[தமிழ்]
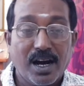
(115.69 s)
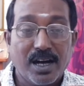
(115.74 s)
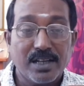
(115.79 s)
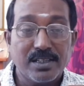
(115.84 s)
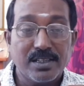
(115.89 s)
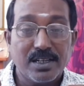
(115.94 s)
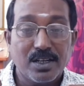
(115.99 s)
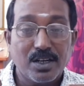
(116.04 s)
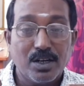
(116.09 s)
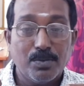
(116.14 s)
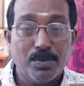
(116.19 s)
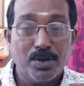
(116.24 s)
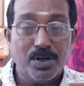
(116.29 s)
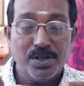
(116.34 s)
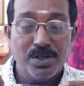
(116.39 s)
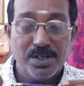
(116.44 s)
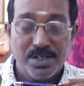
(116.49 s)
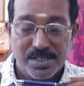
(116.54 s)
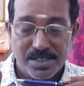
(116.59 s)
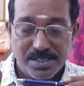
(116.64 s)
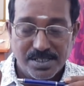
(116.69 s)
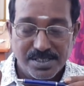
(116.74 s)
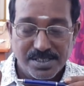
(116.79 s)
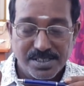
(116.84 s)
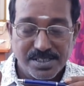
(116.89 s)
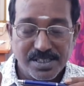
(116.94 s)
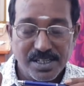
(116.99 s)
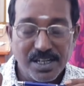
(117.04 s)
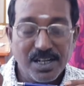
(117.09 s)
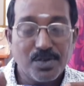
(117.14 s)
அதற்கு முன்
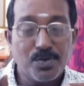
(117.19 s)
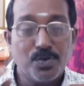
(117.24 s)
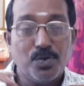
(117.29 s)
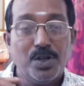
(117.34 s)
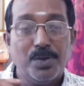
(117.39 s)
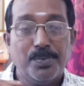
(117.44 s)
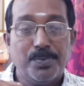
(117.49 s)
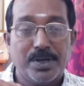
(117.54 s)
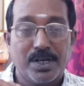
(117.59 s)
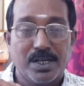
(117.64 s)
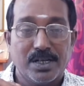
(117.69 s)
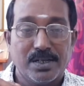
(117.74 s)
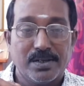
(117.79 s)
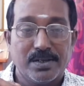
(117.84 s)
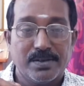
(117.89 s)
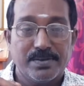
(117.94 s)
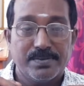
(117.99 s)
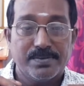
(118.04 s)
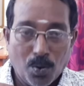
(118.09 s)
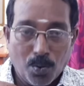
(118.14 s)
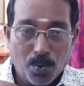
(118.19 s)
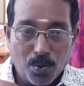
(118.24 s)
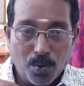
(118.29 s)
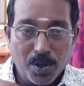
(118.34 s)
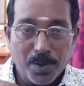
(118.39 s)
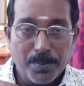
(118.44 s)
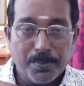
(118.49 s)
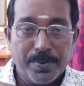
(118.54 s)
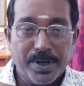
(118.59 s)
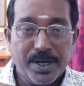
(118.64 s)
சில குறிப்புகள்
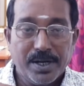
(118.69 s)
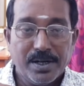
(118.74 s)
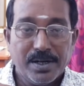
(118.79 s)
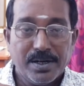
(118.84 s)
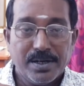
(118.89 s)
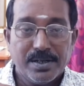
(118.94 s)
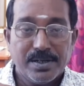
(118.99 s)
ஒரு பெண்